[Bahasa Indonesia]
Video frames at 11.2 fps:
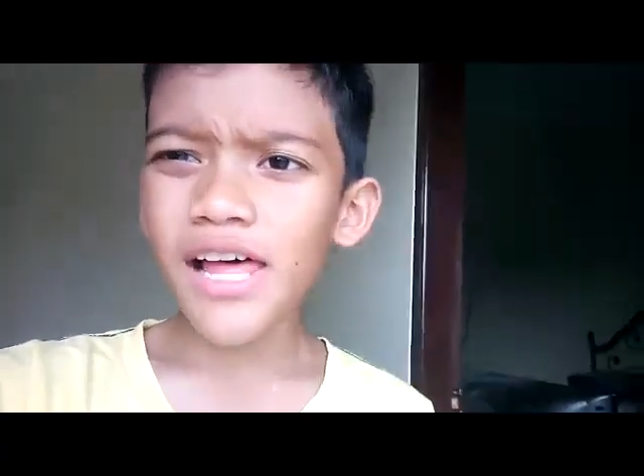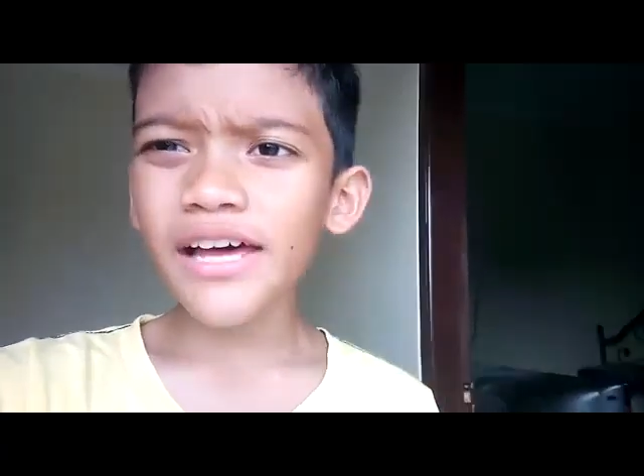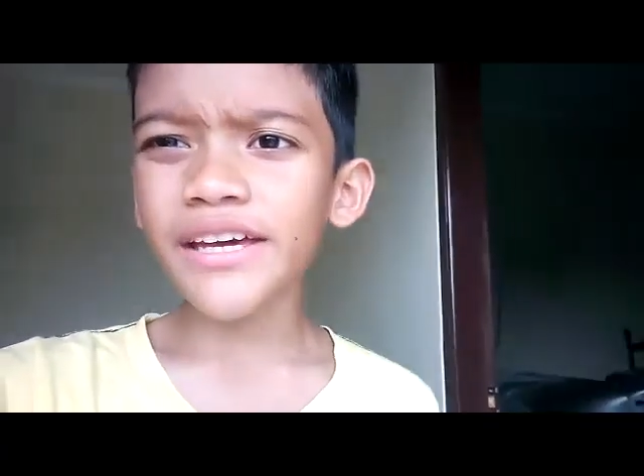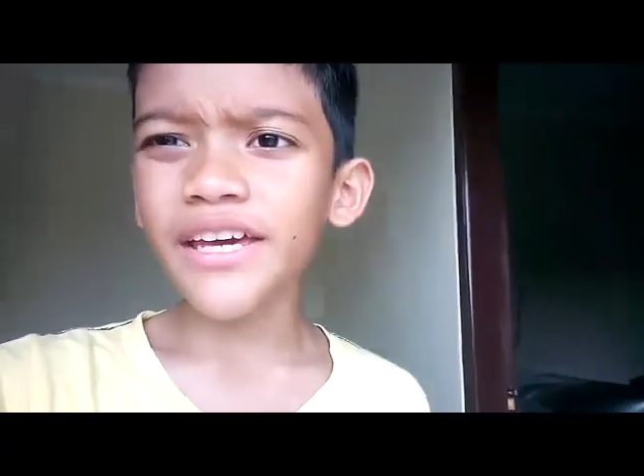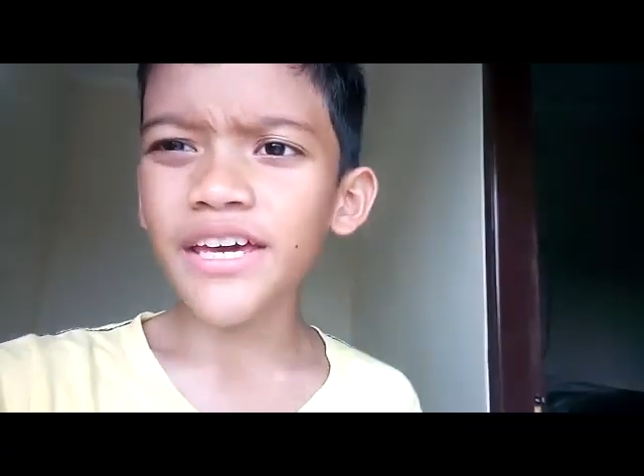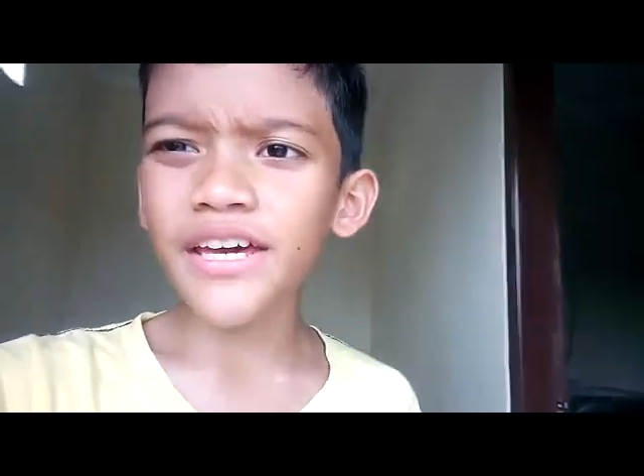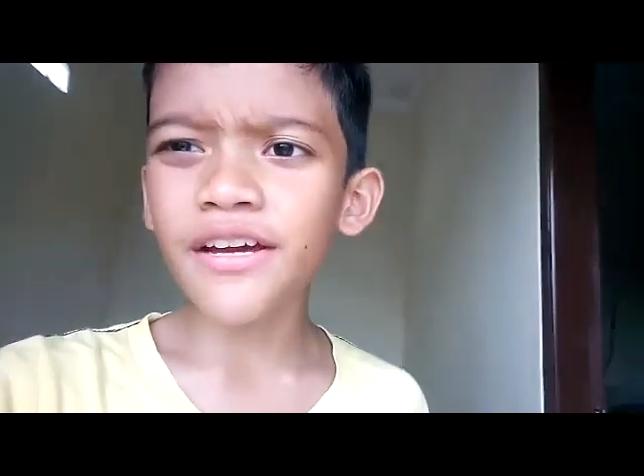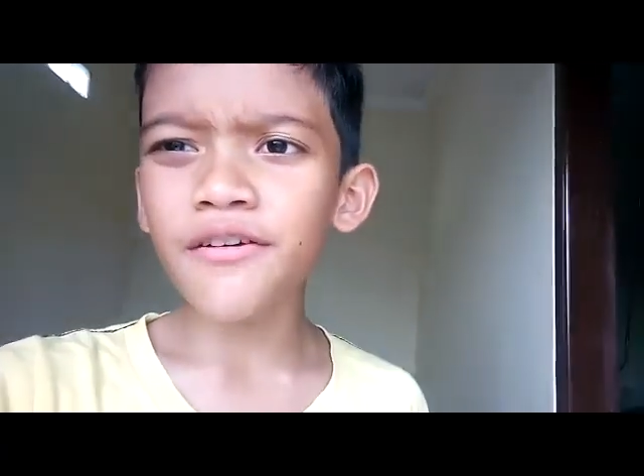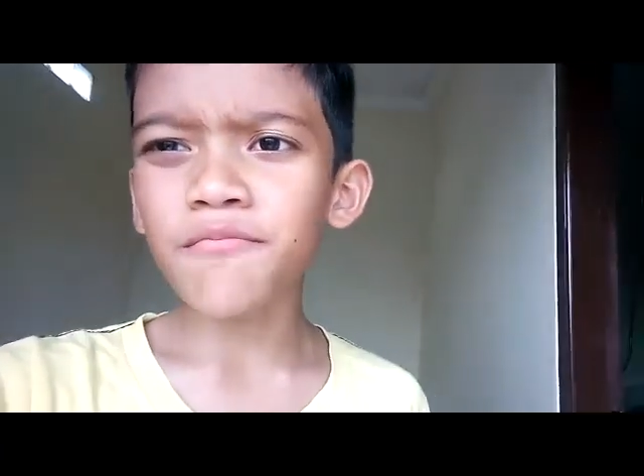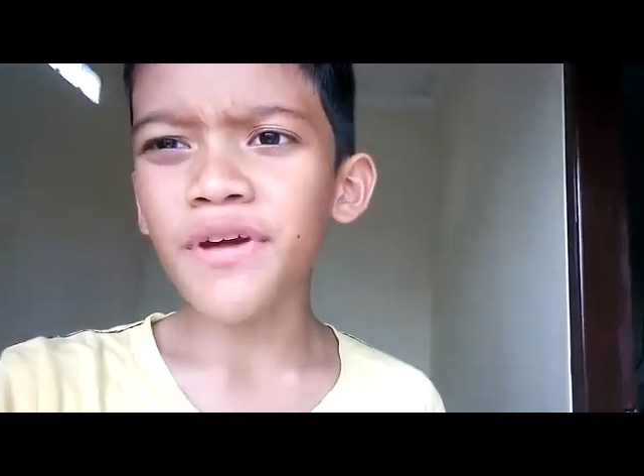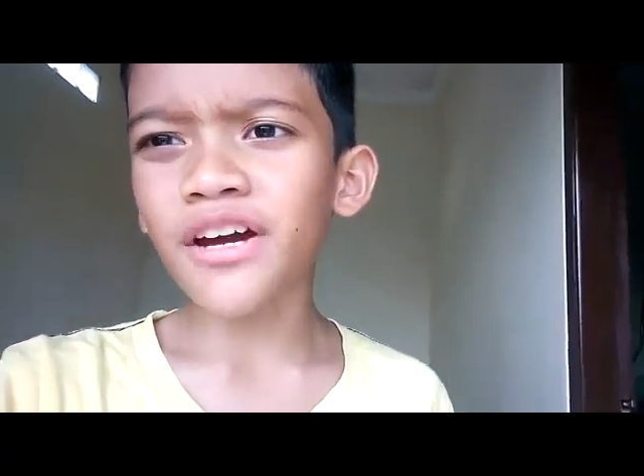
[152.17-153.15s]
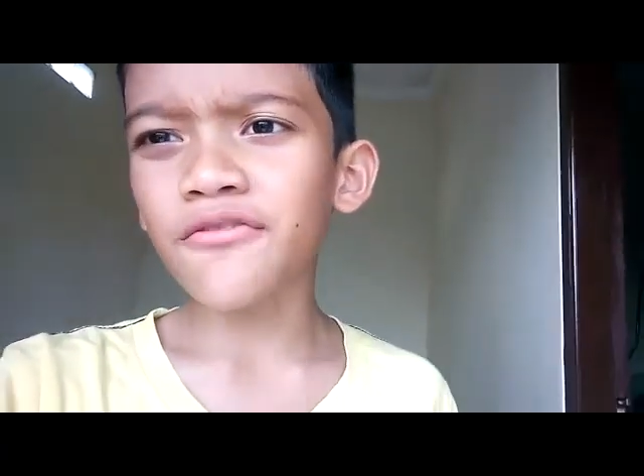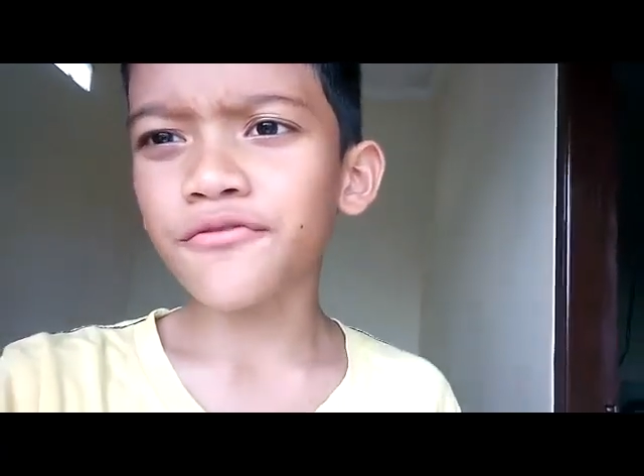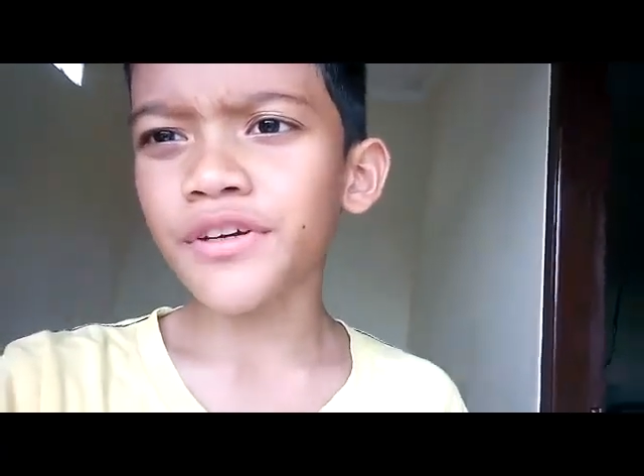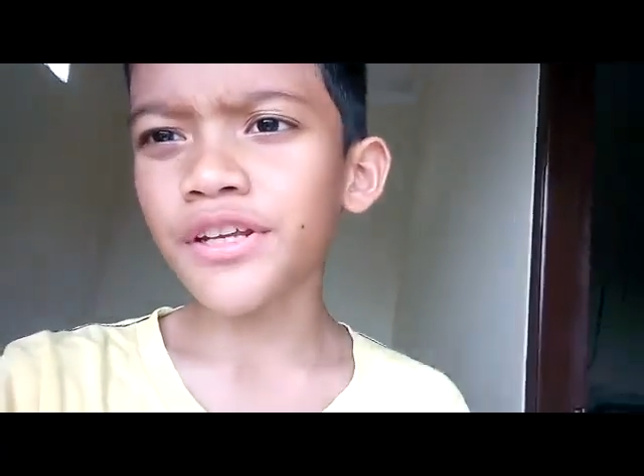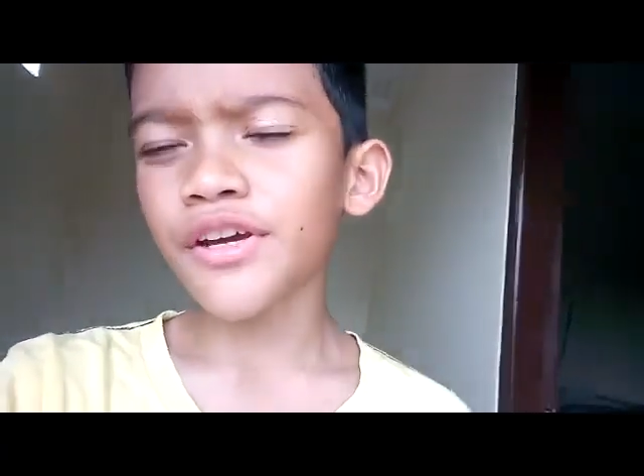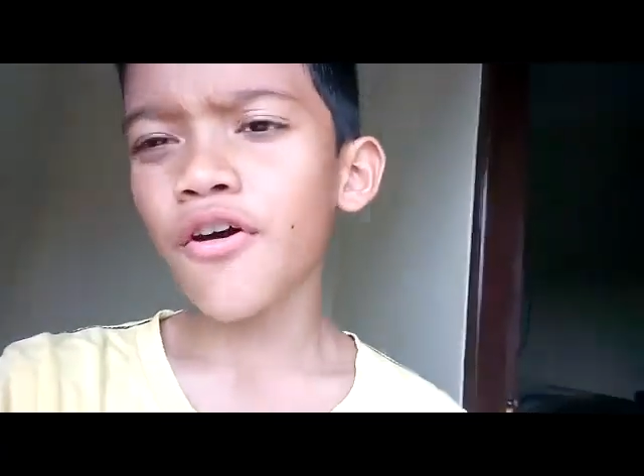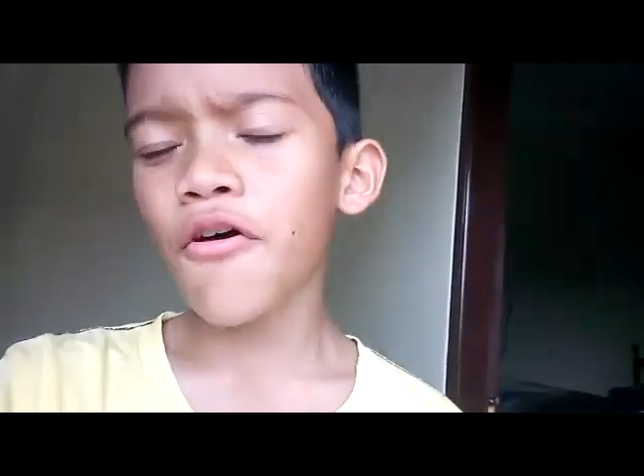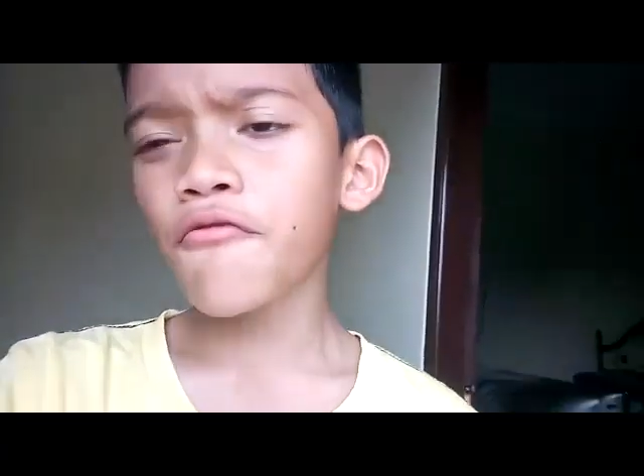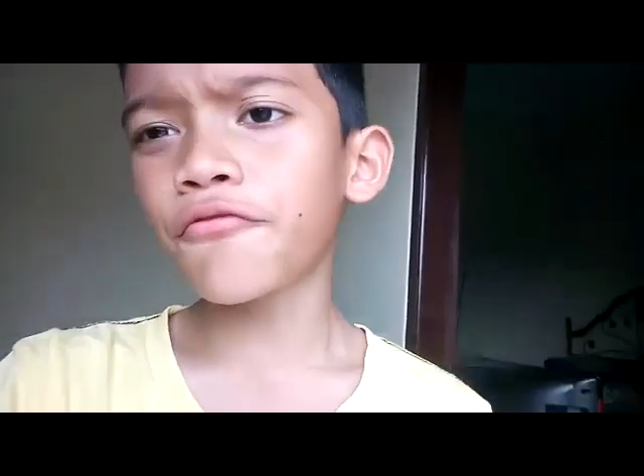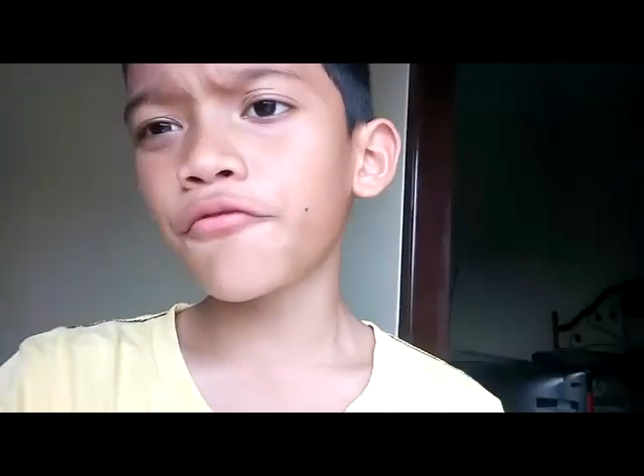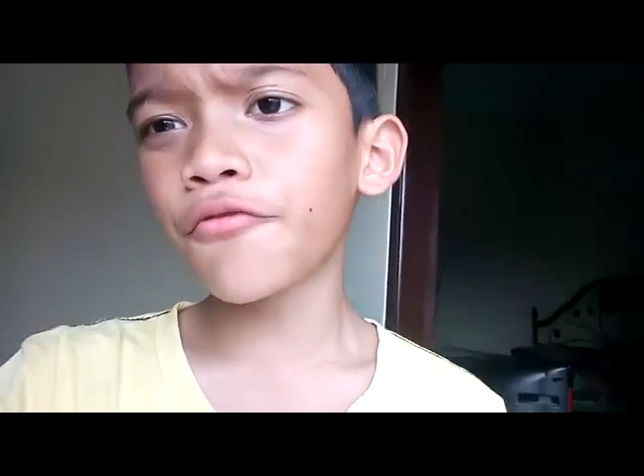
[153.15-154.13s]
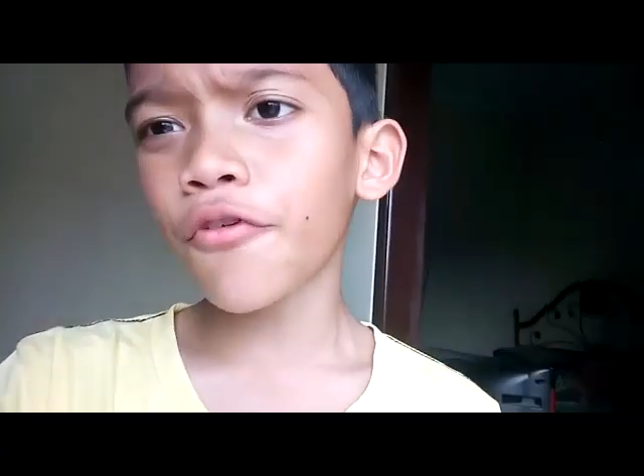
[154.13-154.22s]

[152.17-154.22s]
vlogging make a video